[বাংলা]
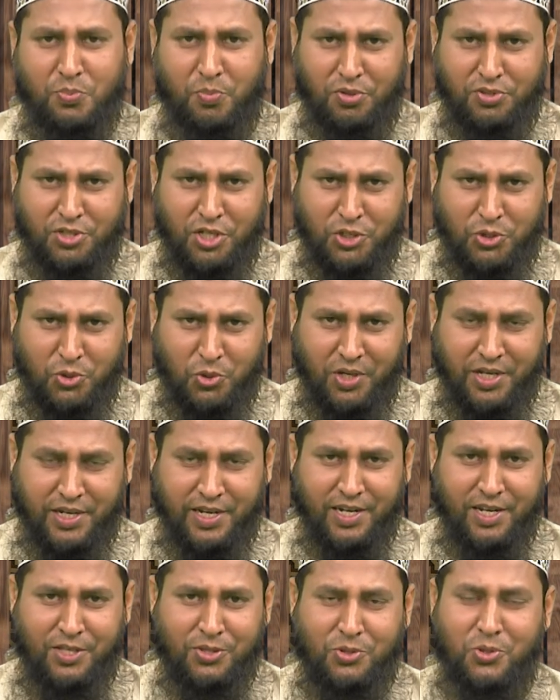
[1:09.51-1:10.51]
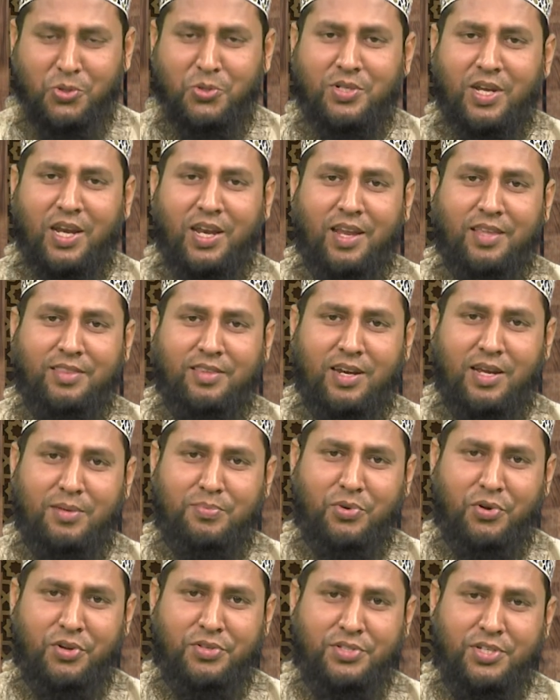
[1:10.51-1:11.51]
পর্যায়ে চলে গেলেন তখন আল্লাহ তালা
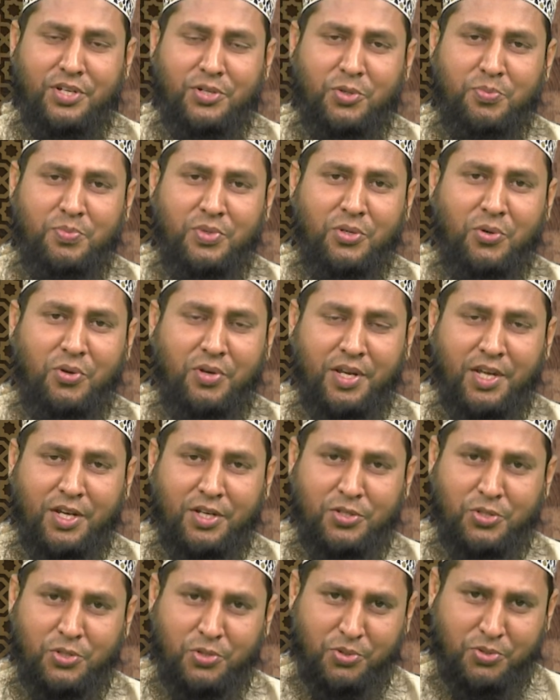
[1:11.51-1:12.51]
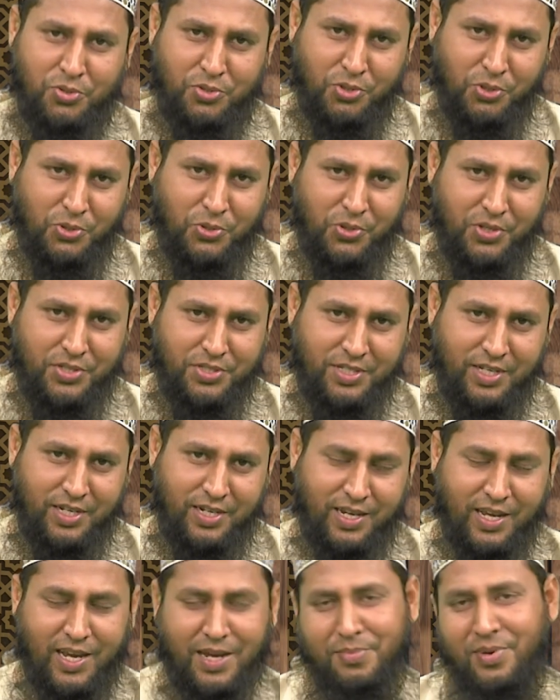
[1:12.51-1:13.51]
বলেন যে নবী অনেক সহ্য করেছেন
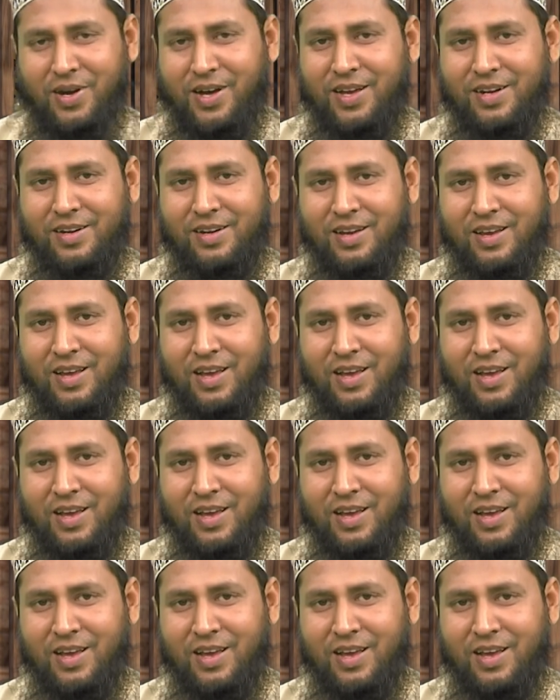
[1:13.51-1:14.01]
এবার